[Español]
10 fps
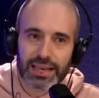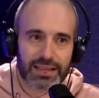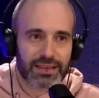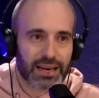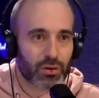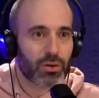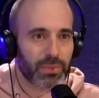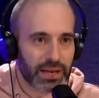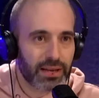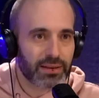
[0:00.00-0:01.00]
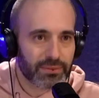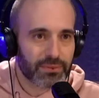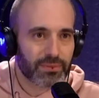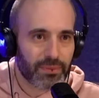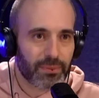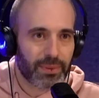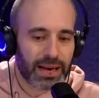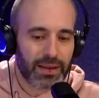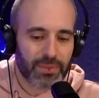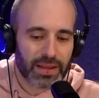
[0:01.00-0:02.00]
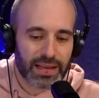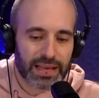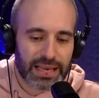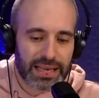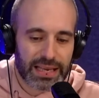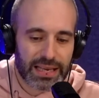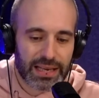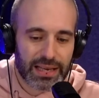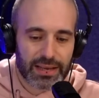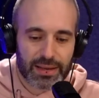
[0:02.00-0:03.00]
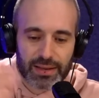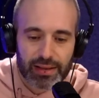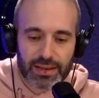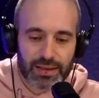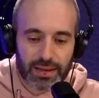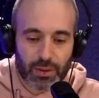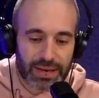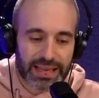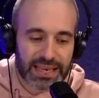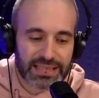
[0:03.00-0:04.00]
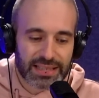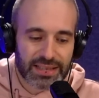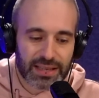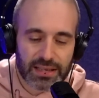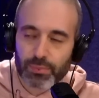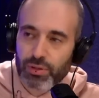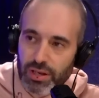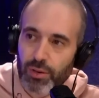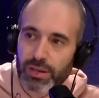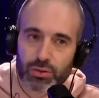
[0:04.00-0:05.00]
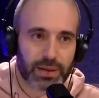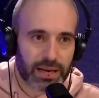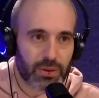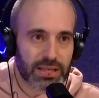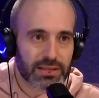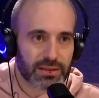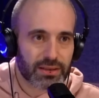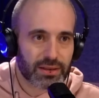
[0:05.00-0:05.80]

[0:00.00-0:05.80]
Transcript: entrar en un convini, ¿vale? Y, en cualquiera de estas tiendas, pues te compras un paraguas.